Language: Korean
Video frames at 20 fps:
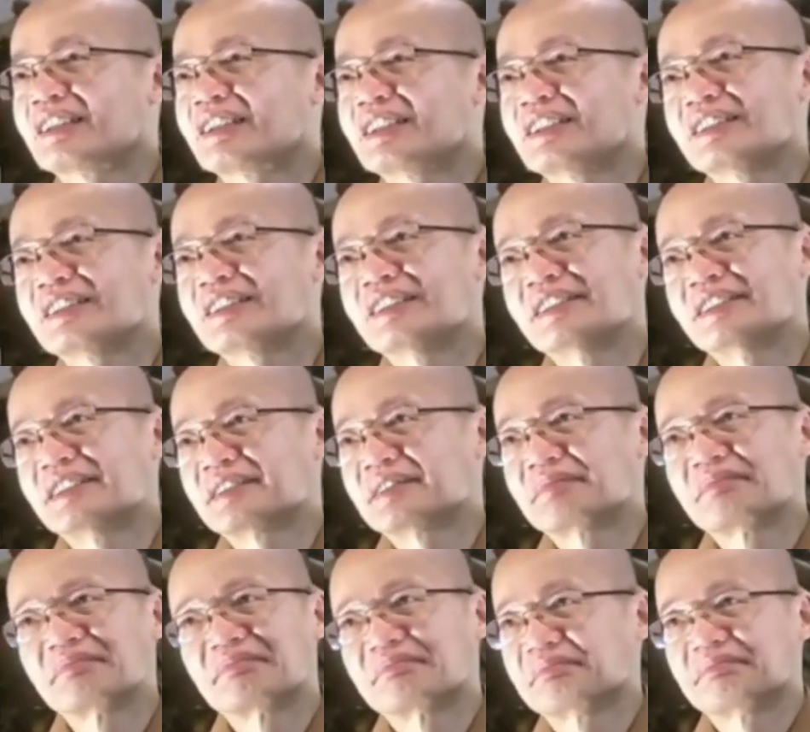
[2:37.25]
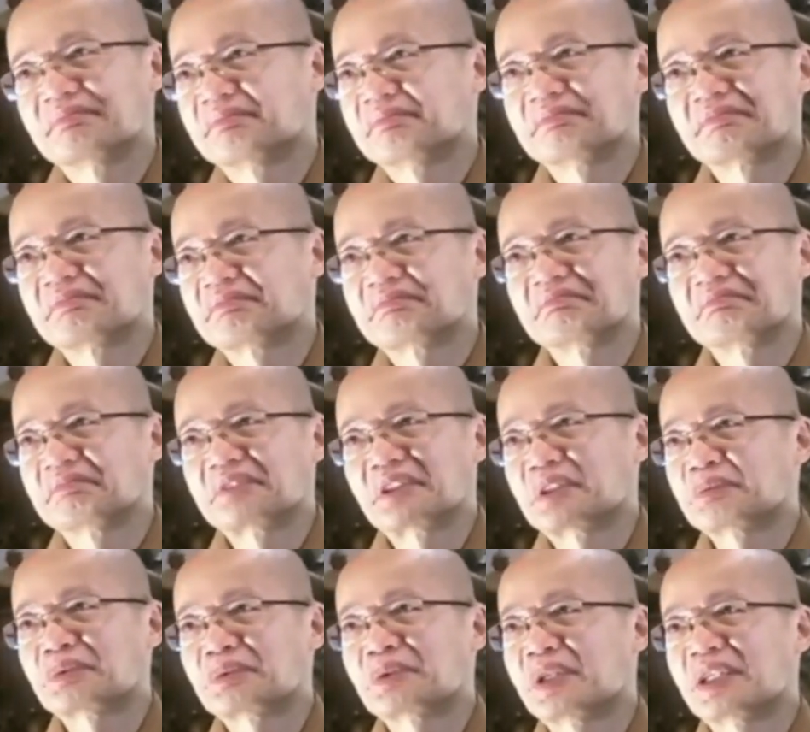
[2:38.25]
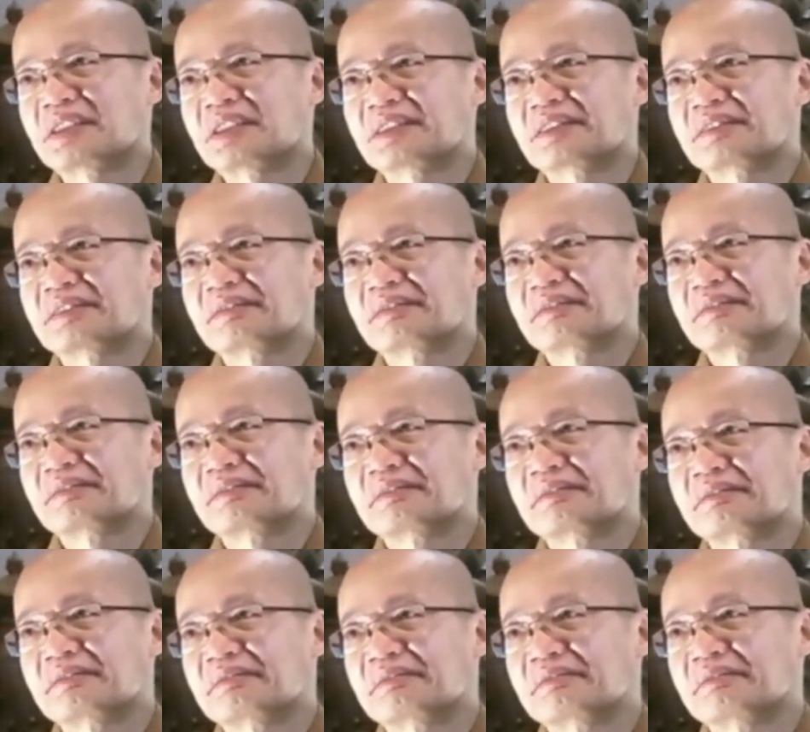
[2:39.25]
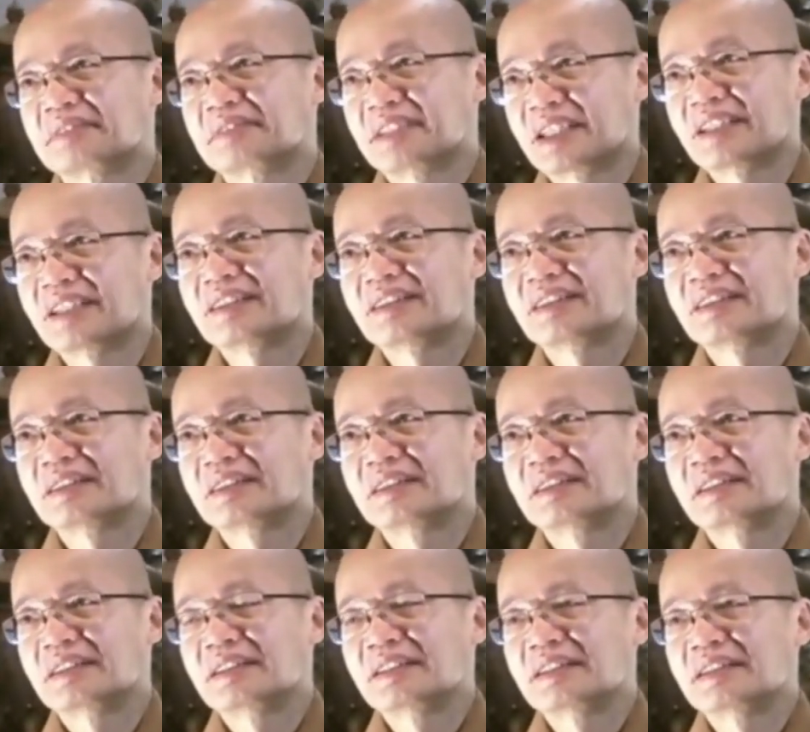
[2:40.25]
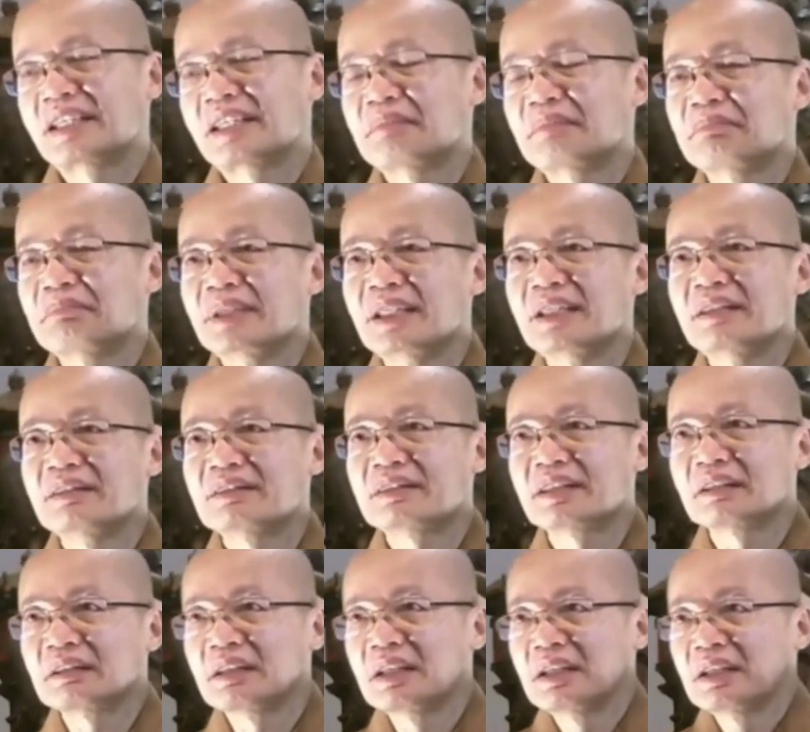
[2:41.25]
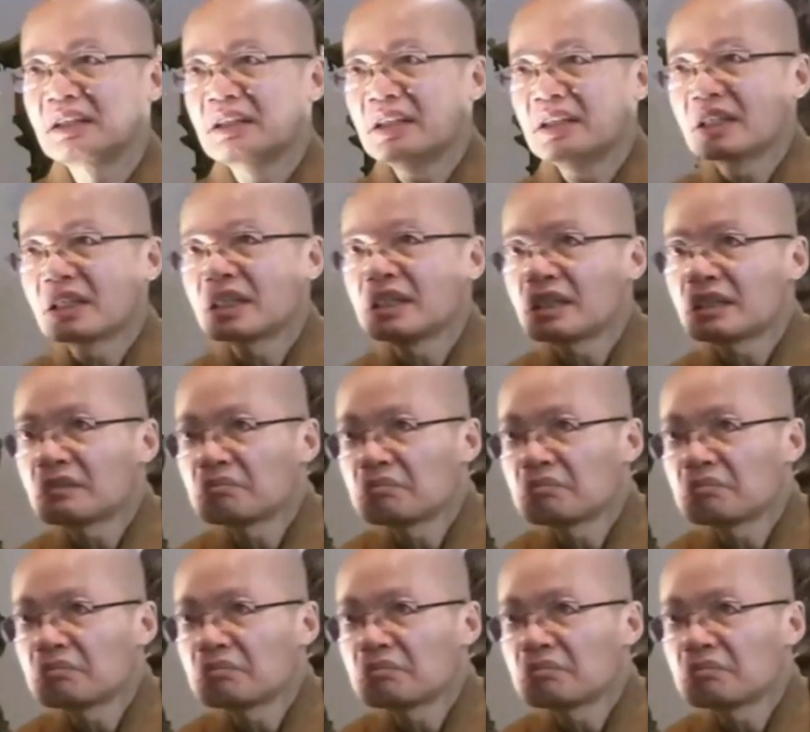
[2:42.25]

첫 다섯 가지 식은 바깥의 응부를 가져오는 기능을 하고 그것을